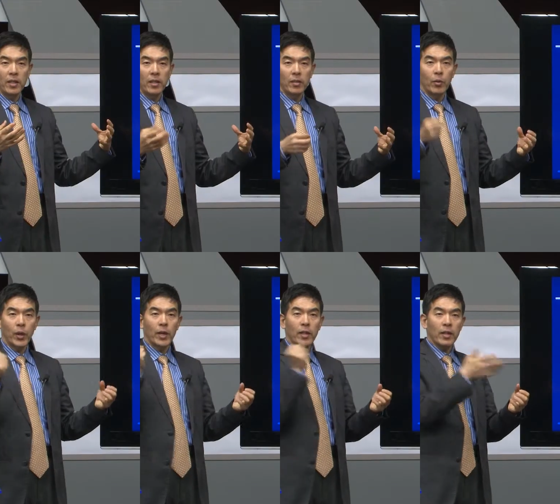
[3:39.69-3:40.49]
그래서
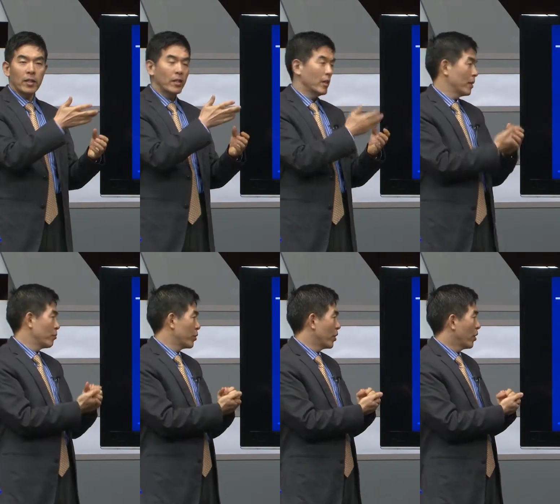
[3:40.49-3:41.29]
화약을
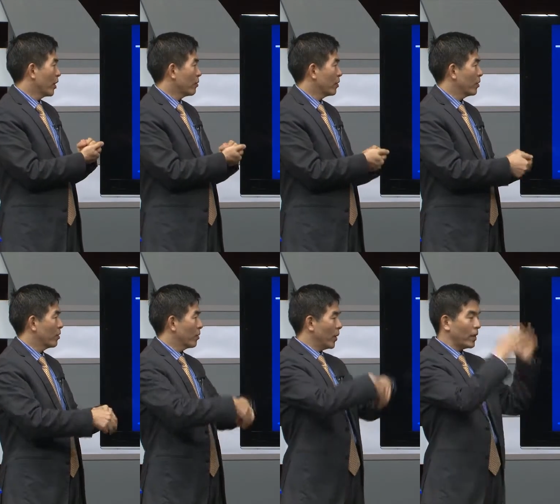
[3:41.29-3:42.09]
부질러 갖고
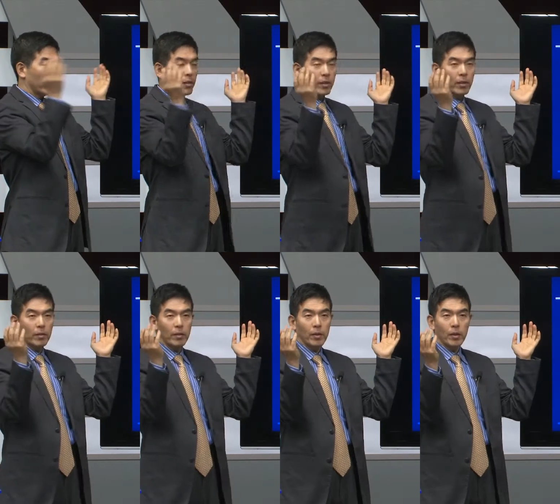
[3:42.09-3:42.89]
확
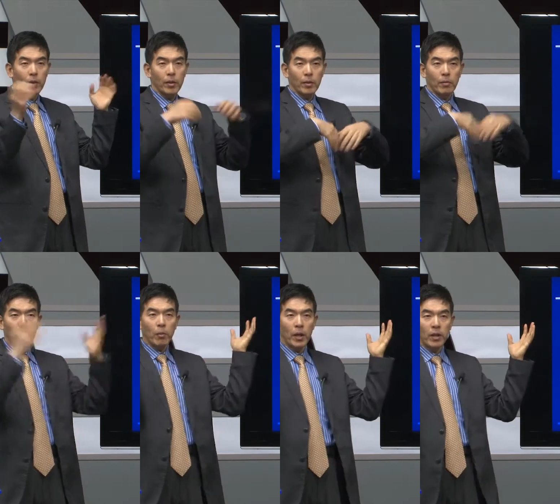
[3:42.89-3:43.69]

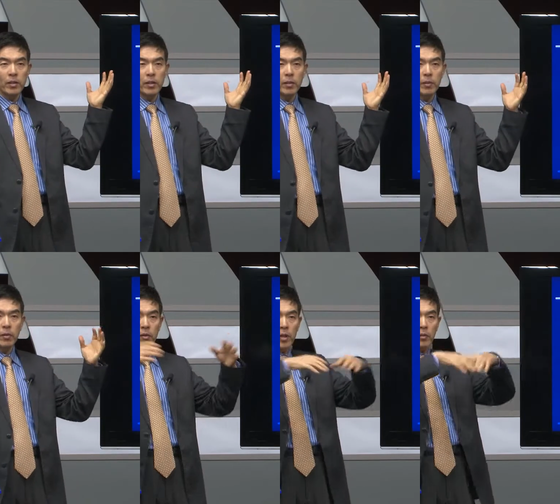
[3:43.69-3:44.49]

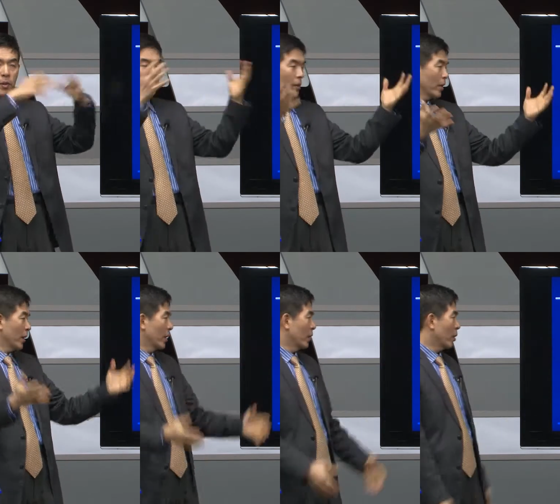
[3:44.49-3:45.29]
폭발시키면서 에어백 이제
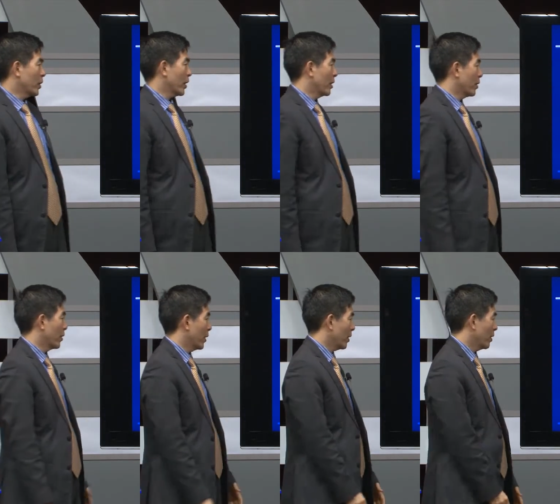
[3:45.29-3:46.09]
터지게 하는
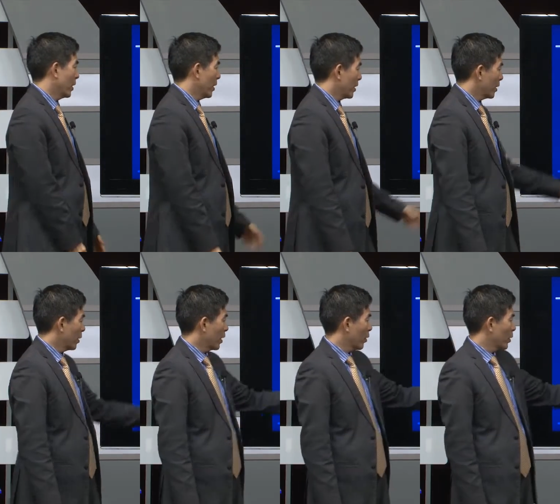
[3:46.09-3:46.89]
건데요. 이게
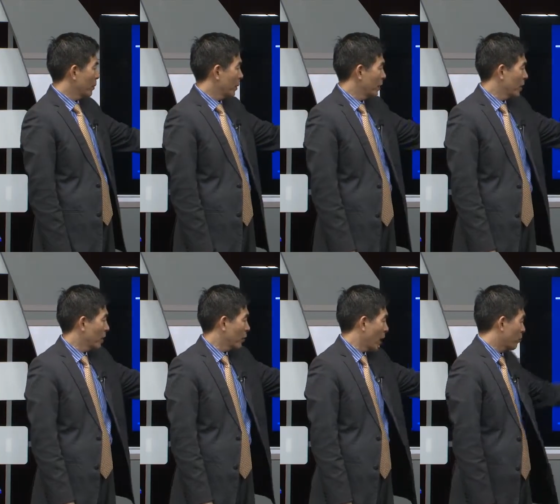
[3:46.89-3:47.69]
늦게 터지면은 이제
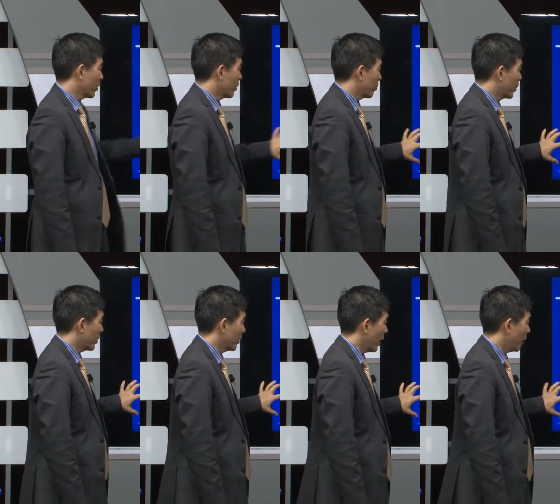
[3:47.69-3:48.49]
꽝
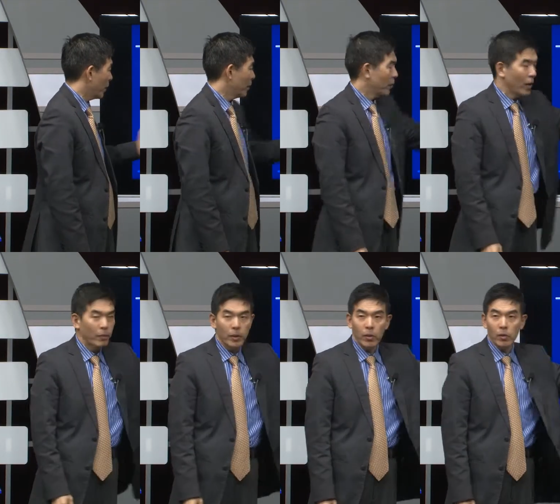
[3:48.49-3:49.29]
부딪힌 다음에 뭐
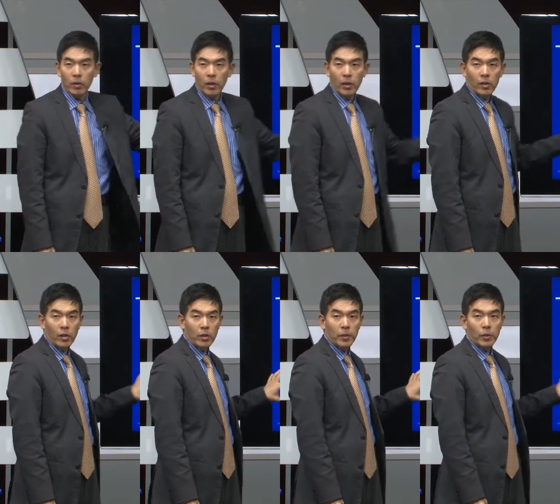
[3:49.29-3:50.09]
에어백 터,
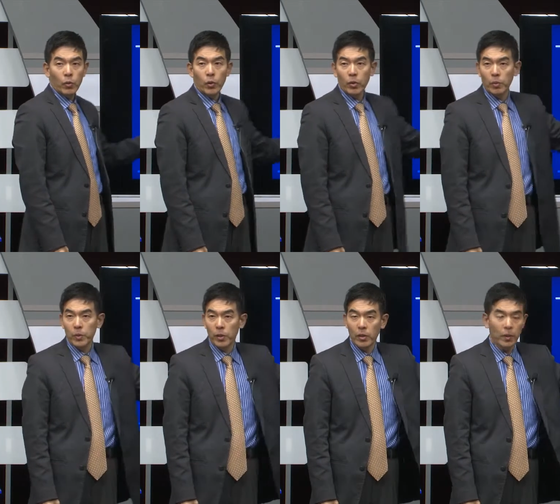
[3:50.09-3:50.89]
터져봤자 소용이
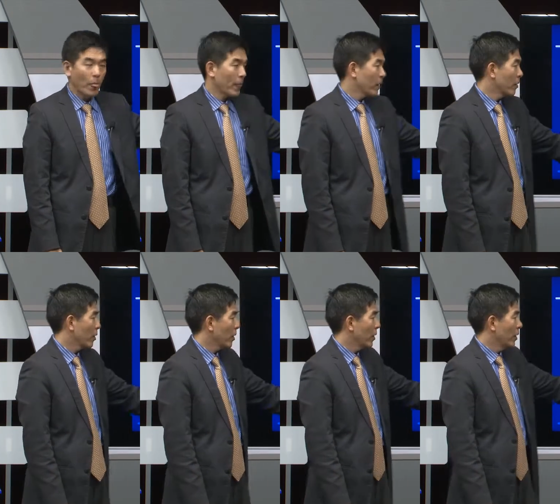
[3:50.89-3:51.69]
없죠.
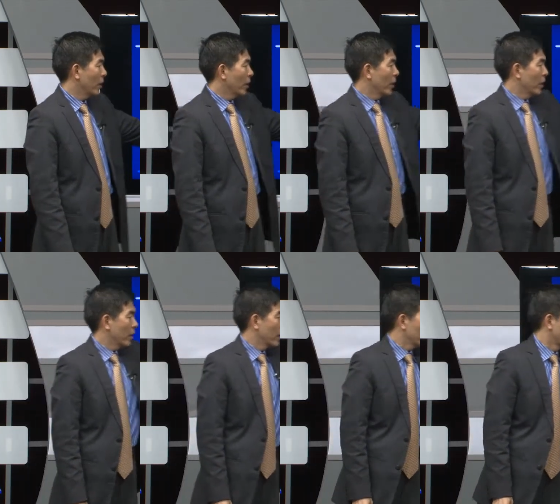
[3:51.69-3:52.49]
그래서 이
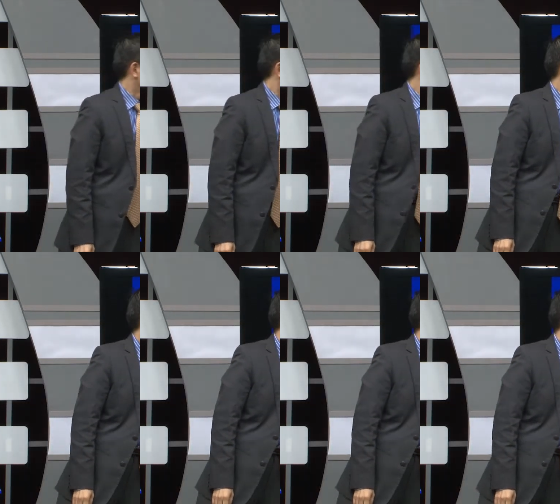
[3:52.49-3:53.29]
전기
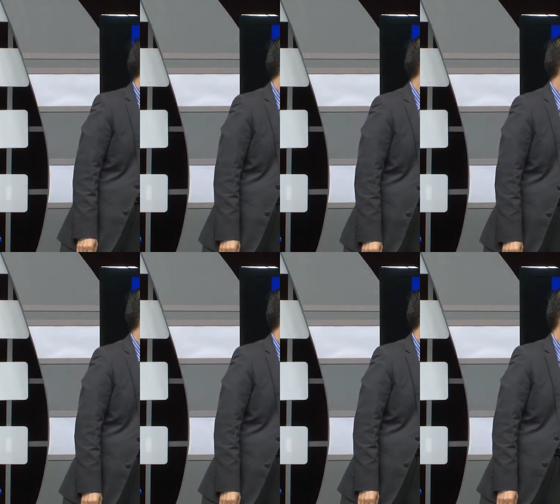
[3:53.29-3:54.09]
회로 중에
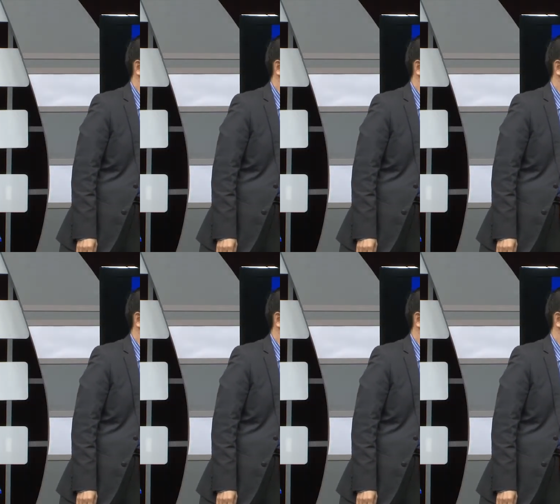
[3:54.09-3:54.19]
저항에